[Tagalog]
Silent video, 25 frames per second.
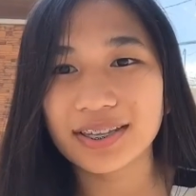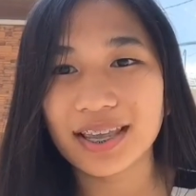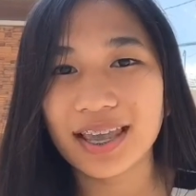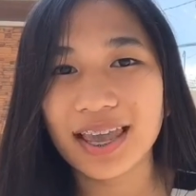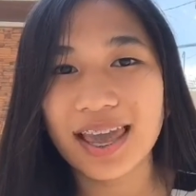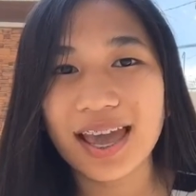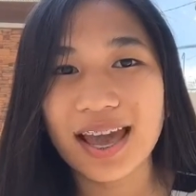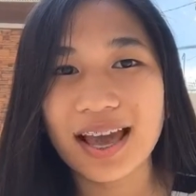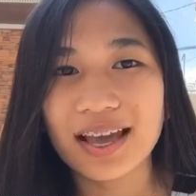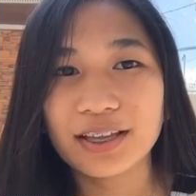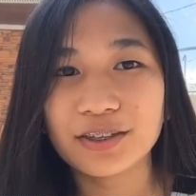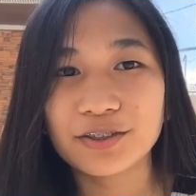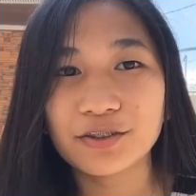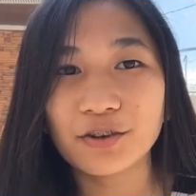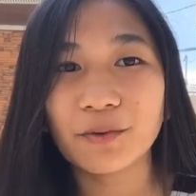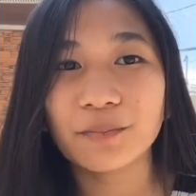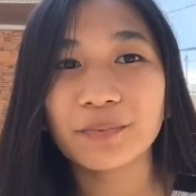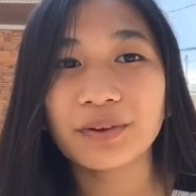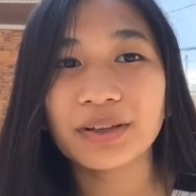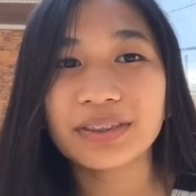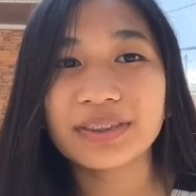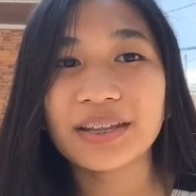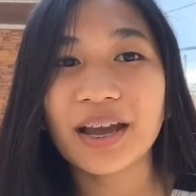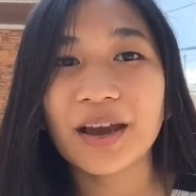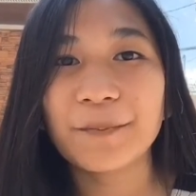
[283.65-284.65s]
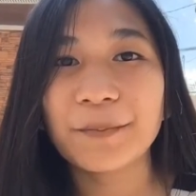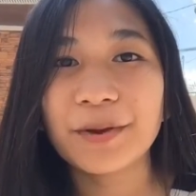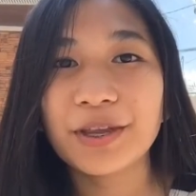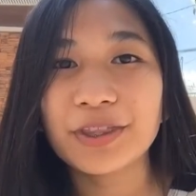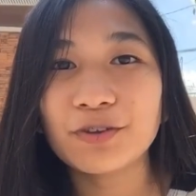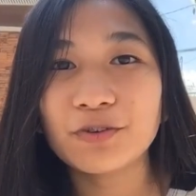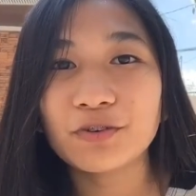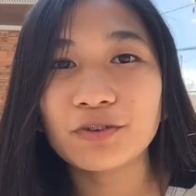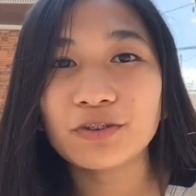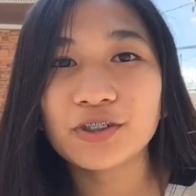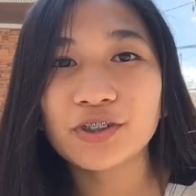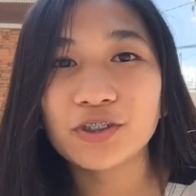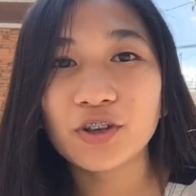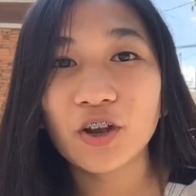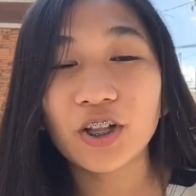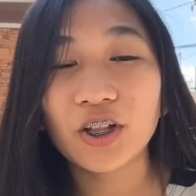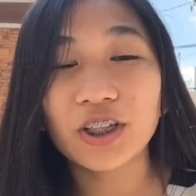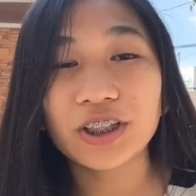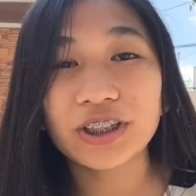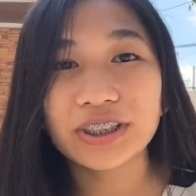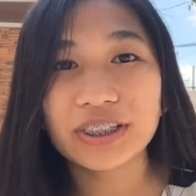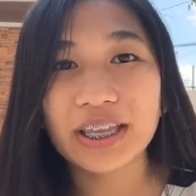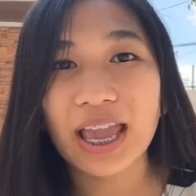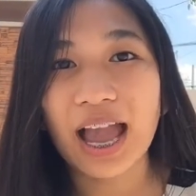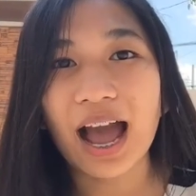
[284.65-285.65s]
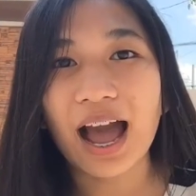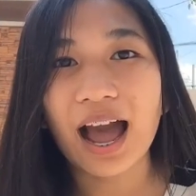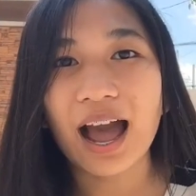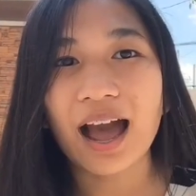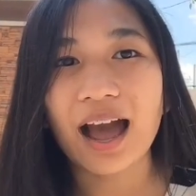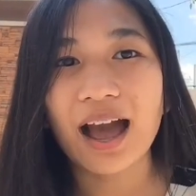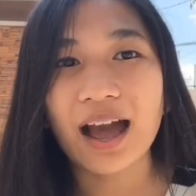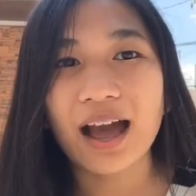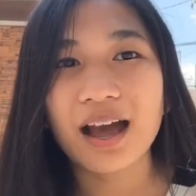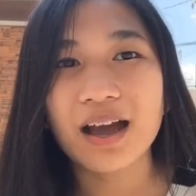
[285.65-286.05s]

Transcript: Kasi sobrang dami nung salt niya.